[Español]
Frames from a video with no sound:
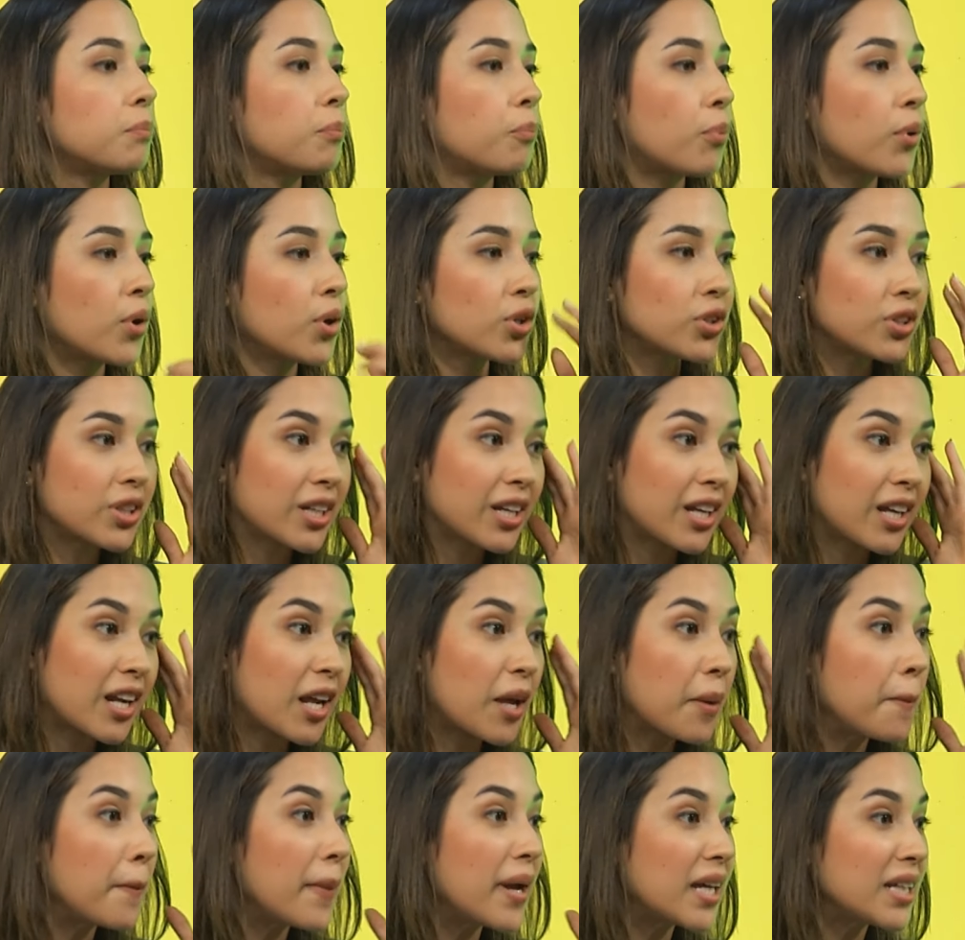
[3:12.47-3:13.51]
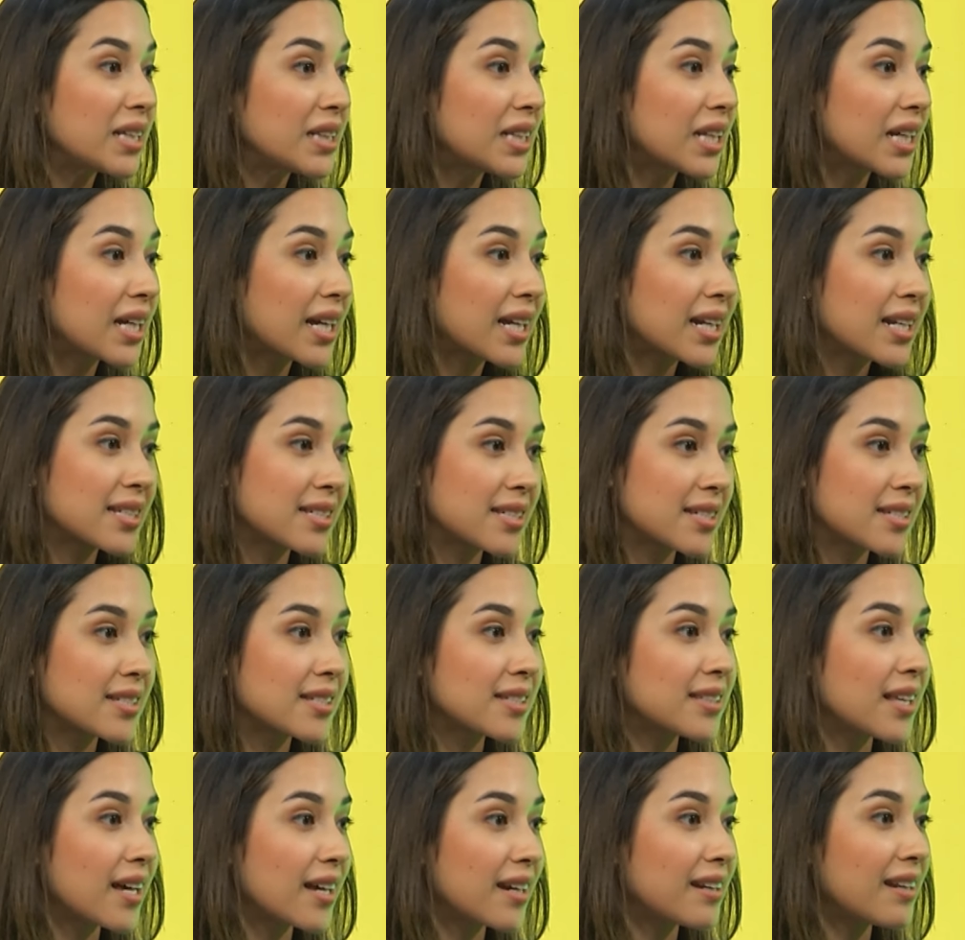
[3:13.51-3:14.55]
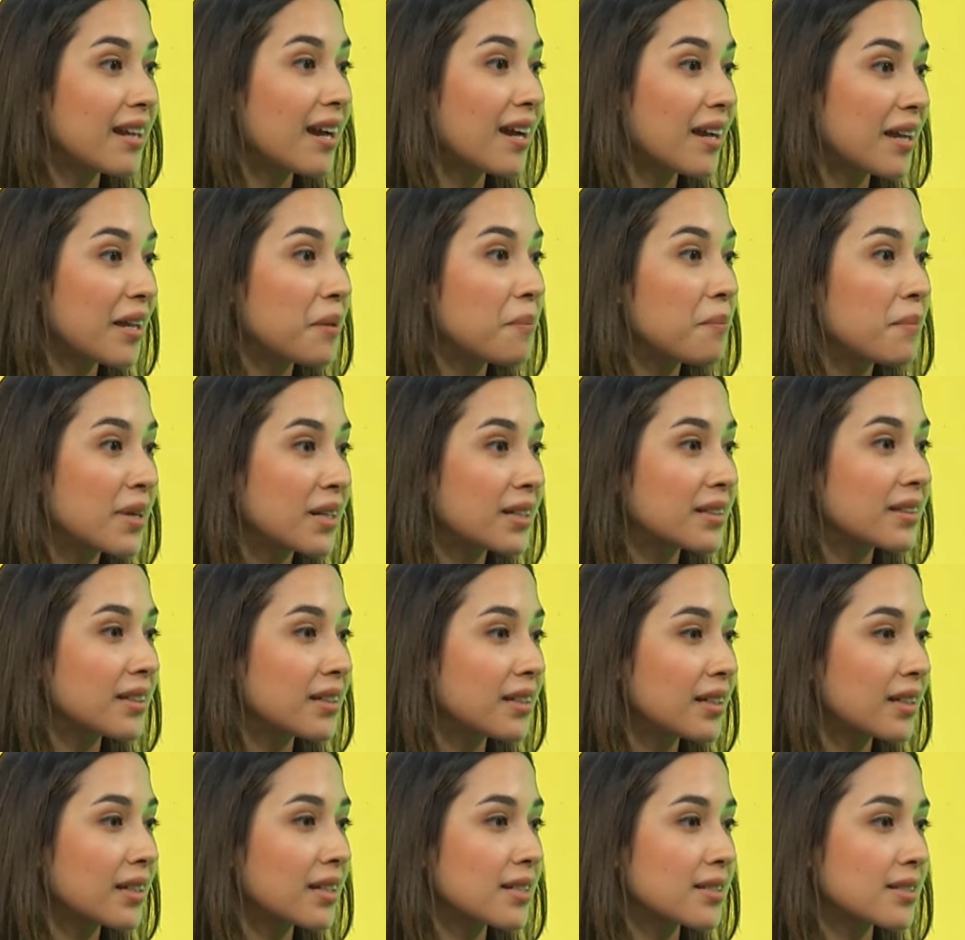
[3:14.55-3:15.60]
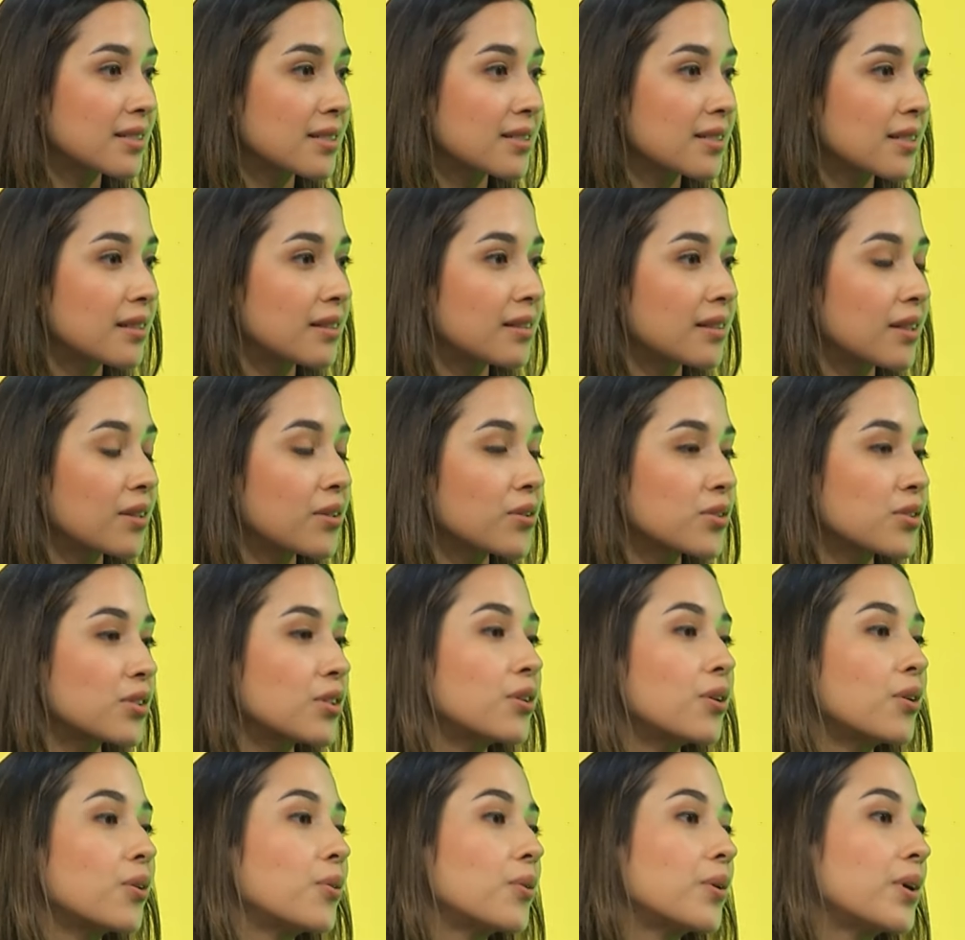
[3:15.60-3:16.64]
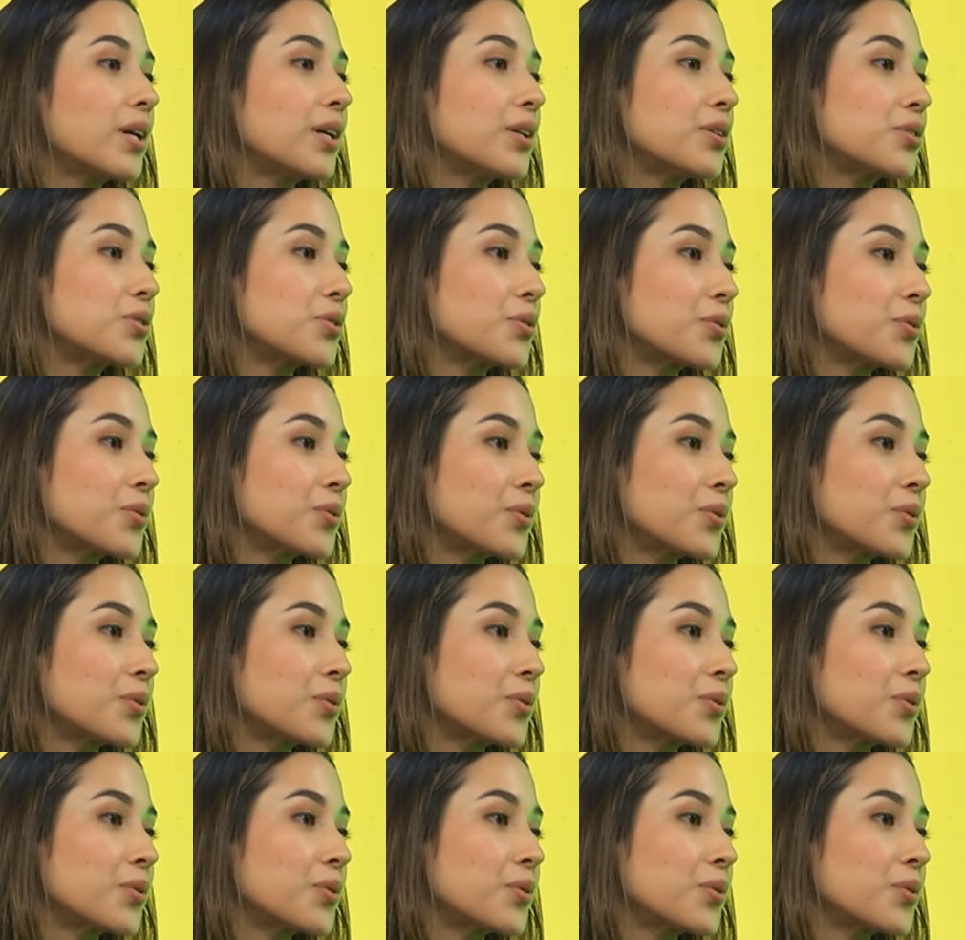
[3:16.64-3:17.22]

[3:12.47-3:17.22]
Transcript: puedo tener en mente que necesitaría invertir en ese sentido si no lo he hecho?